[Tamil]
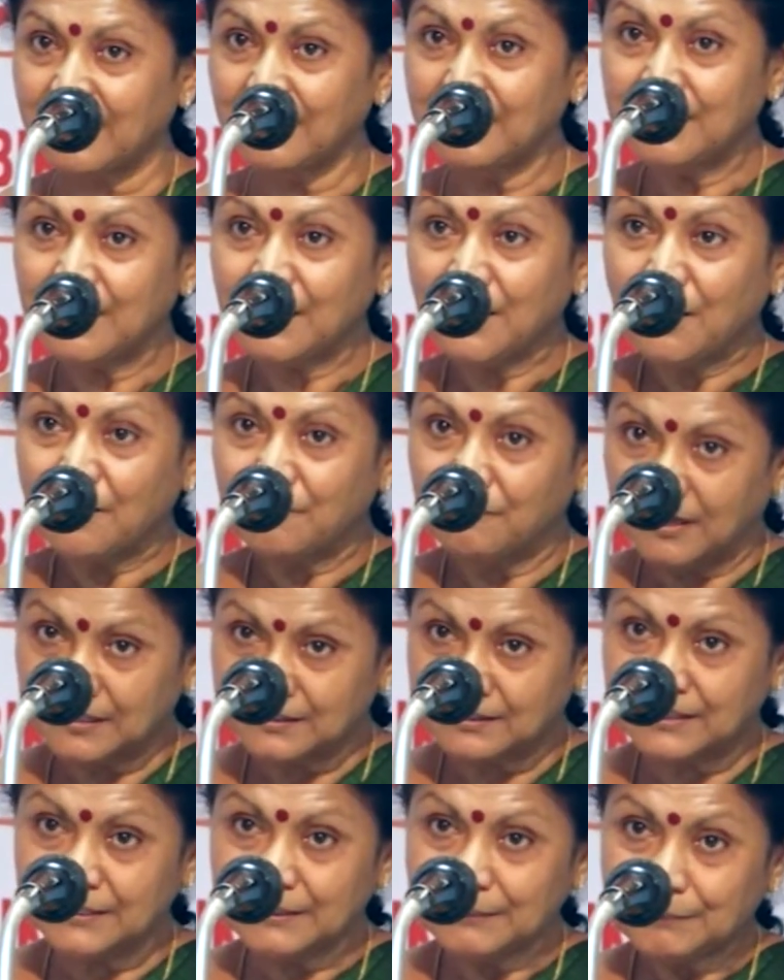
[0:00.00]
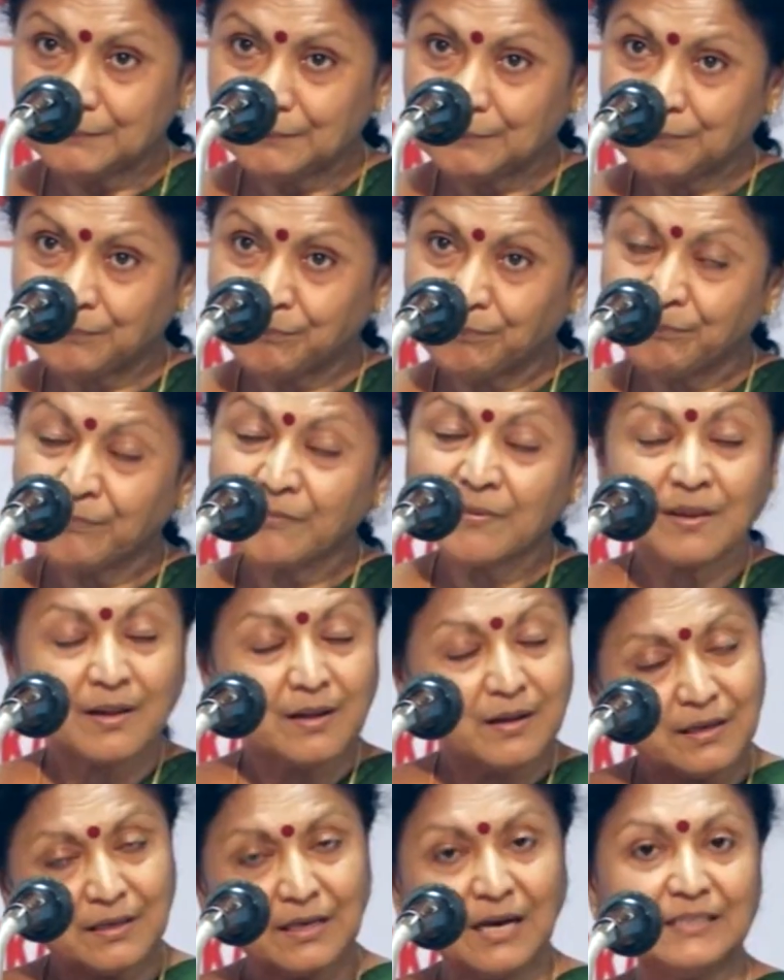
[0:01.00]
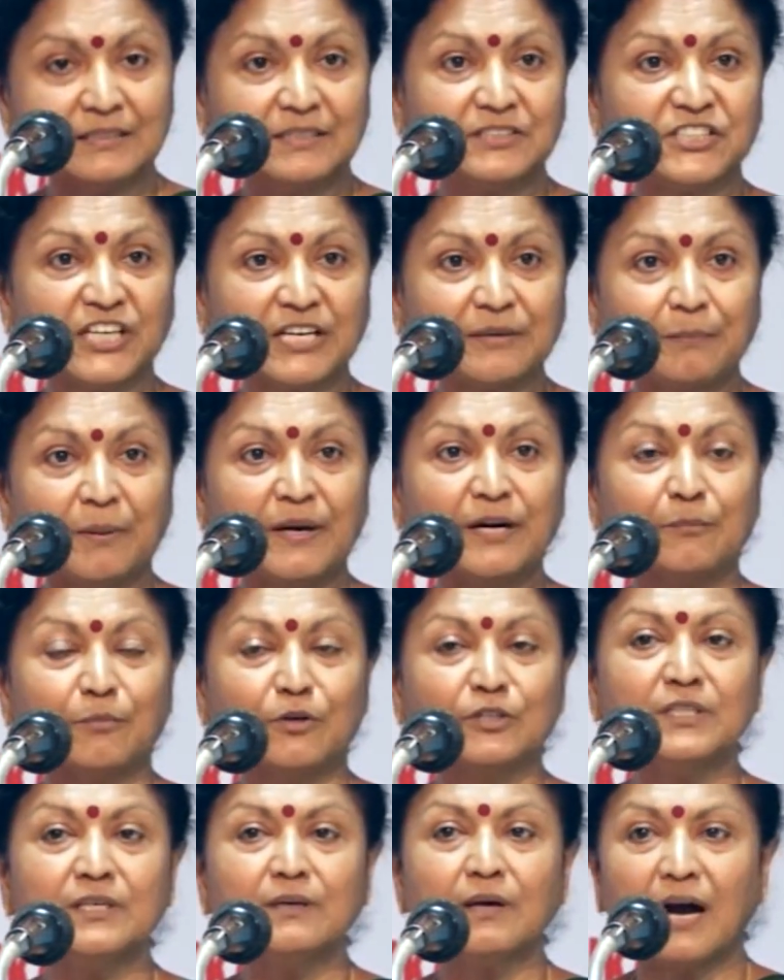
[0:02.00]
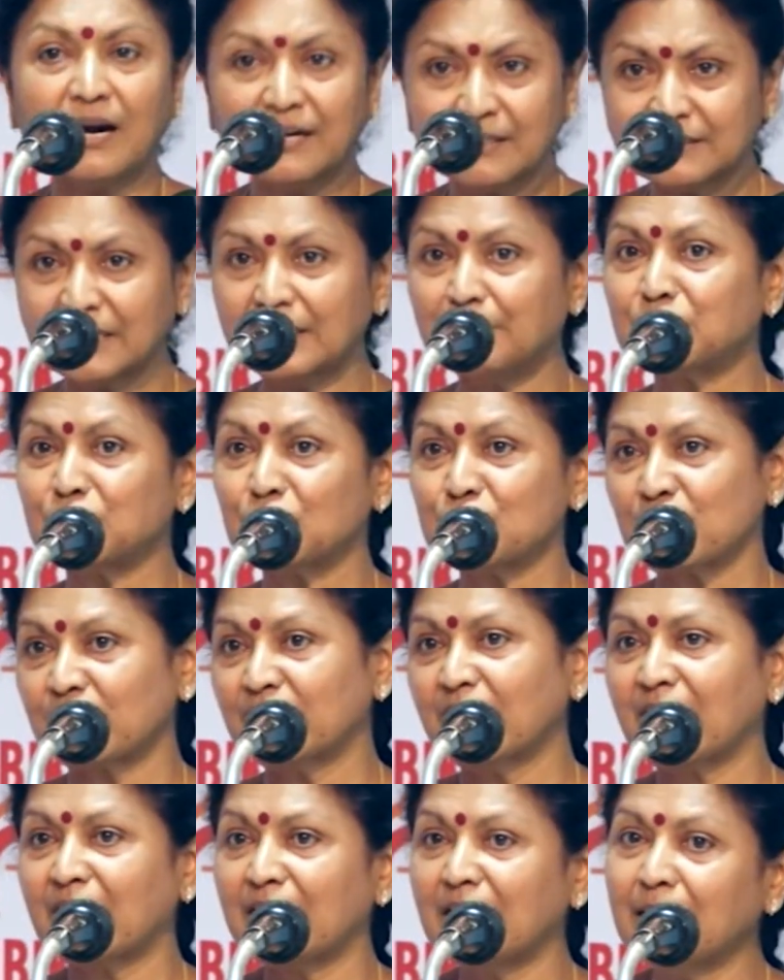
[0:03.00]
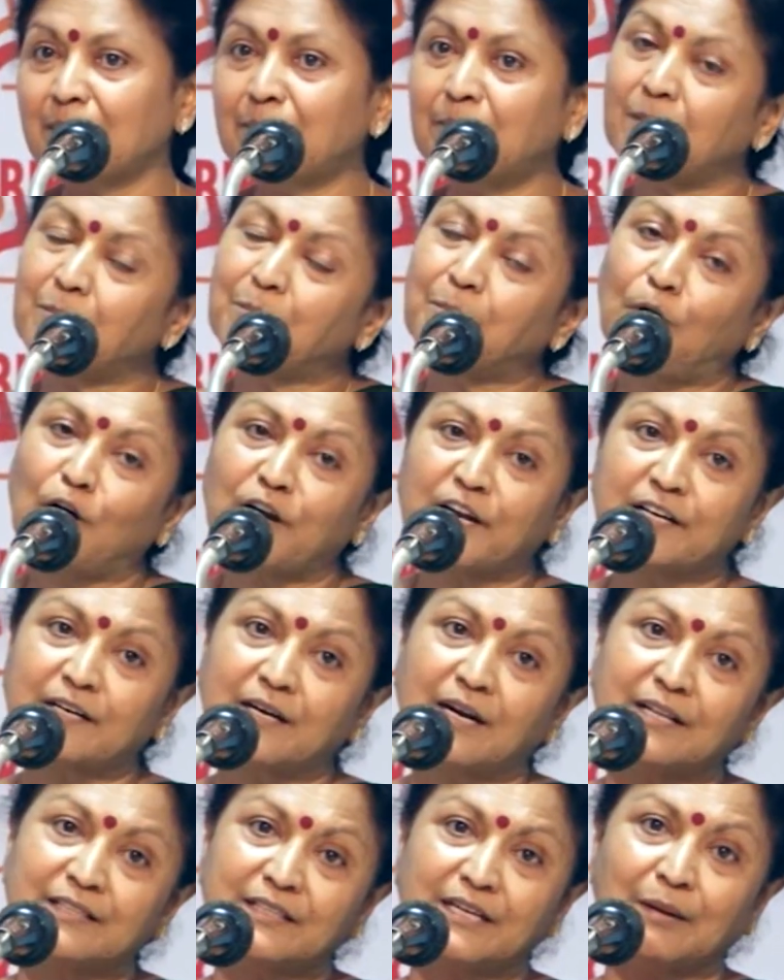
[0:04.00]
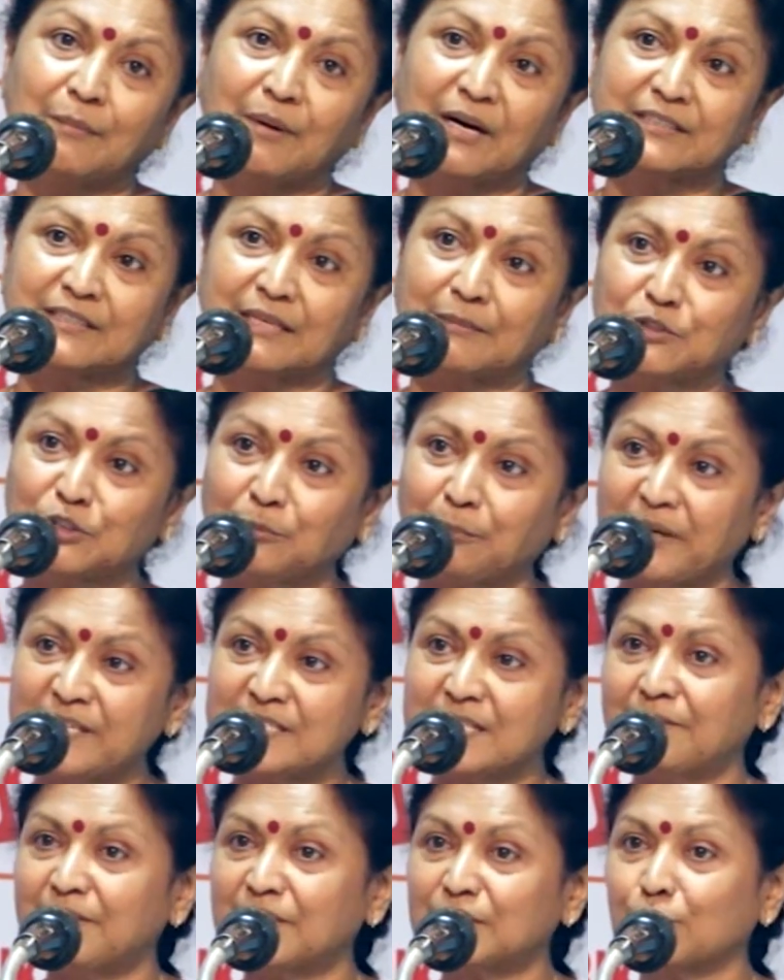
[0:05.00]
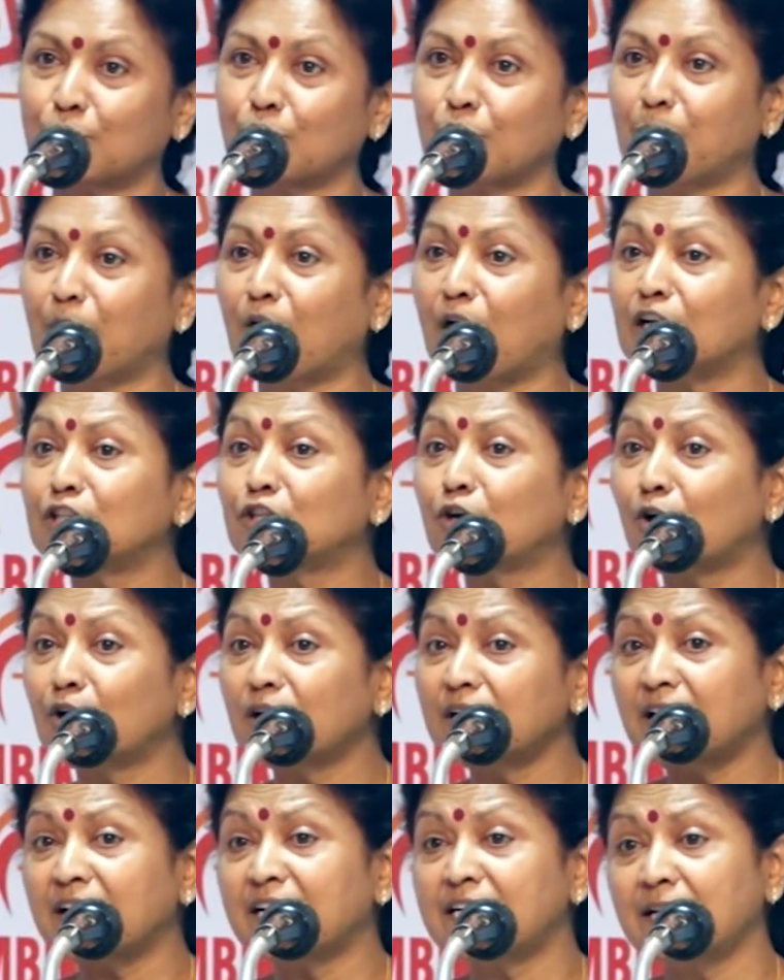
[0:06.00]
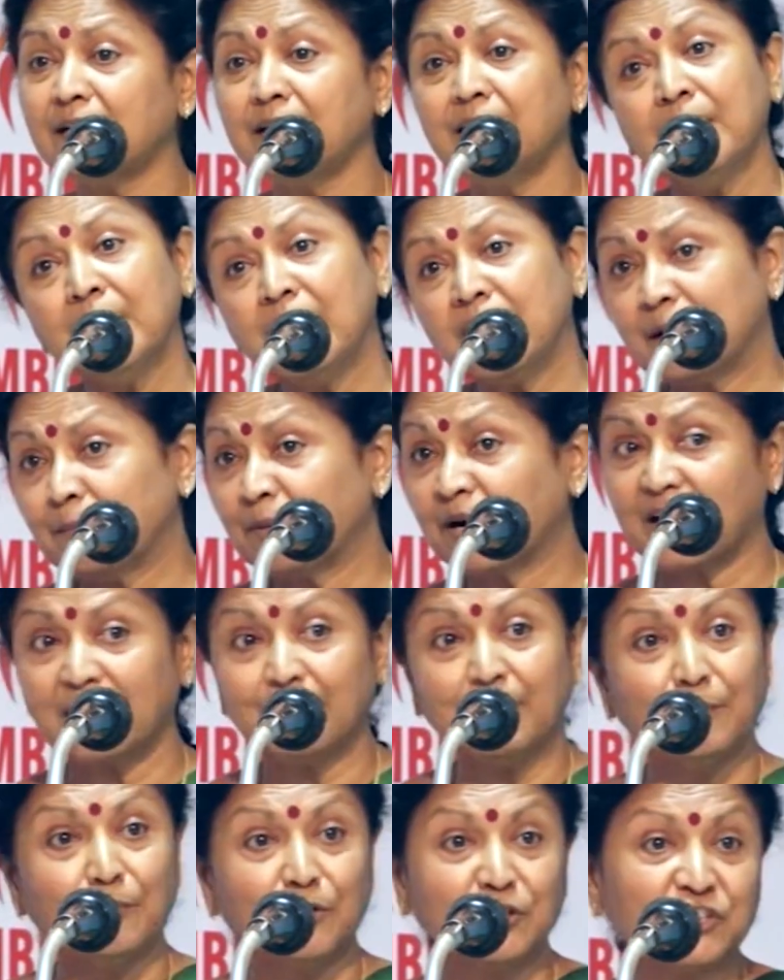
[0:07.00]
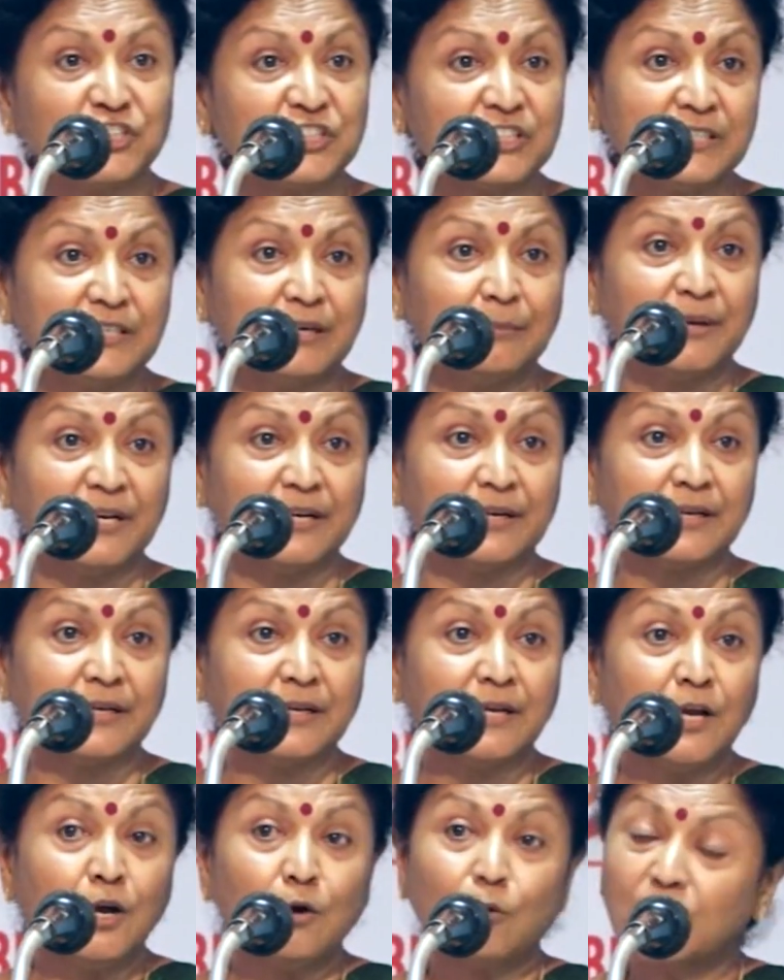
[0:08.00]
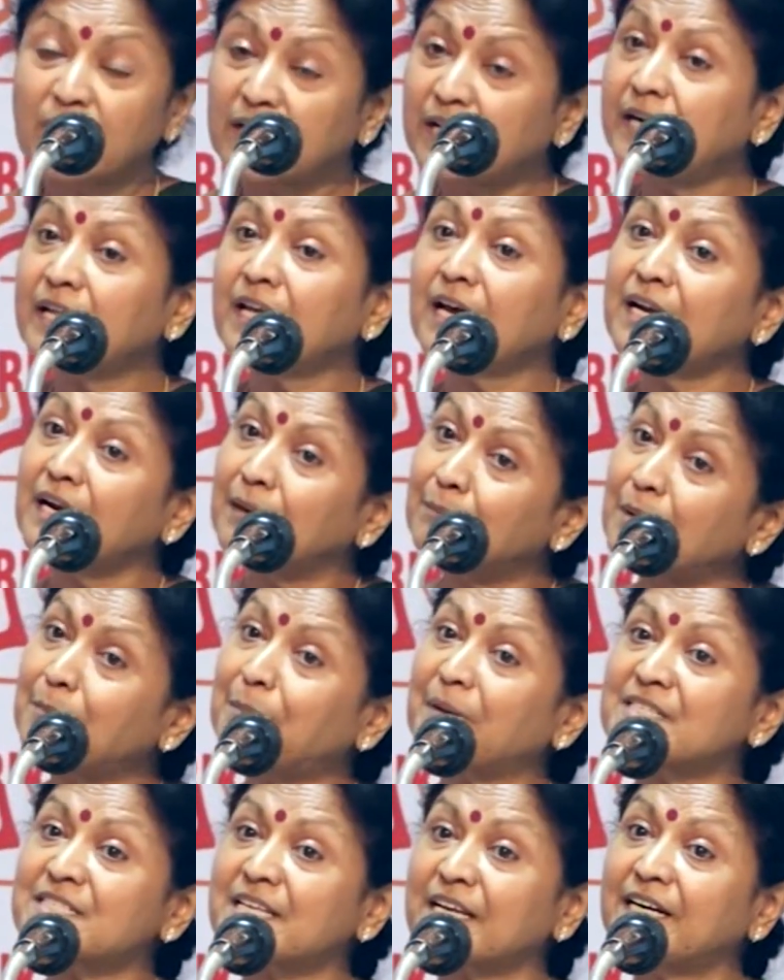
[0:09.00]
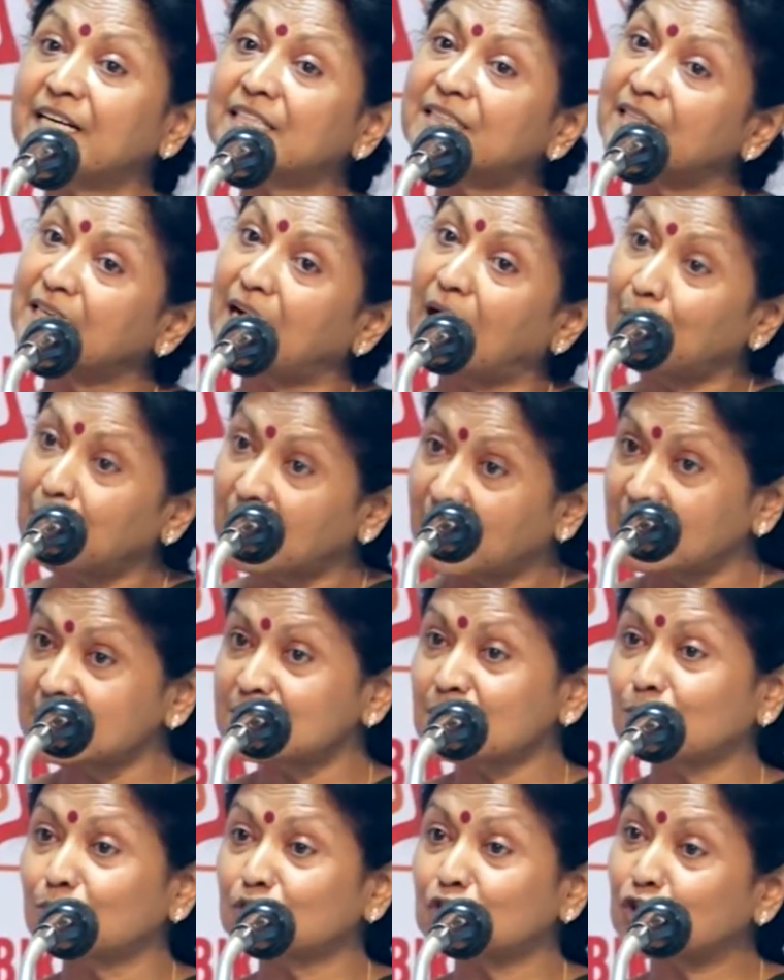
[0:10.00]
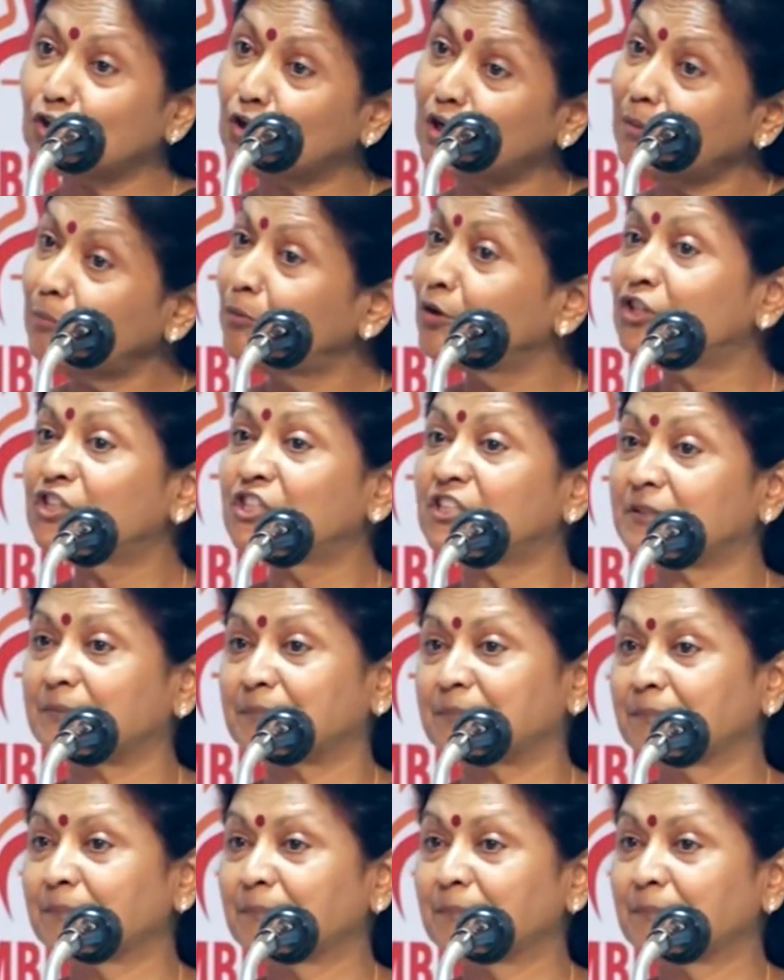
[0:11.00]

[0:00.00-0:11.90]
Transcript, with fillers: வர வந்து காற்று செக் பண்ணும்பொழுது அடுத்த நிமிஷம் சொன்னார் இல்லையா பாக்கெட்லேருந்து நம்ம அடுத்த நிமிஷம் பைசாவை எடுத்து கொடுப்போம் அதோடு நன்றி நம்ம கடமை முடிஞ்சுது அப்படின்னு உடனடியாக நம்ம பர்ஸை எடுத்து நாம் காசு கொடுத்துட்டோன்னா முடிஞ்சுது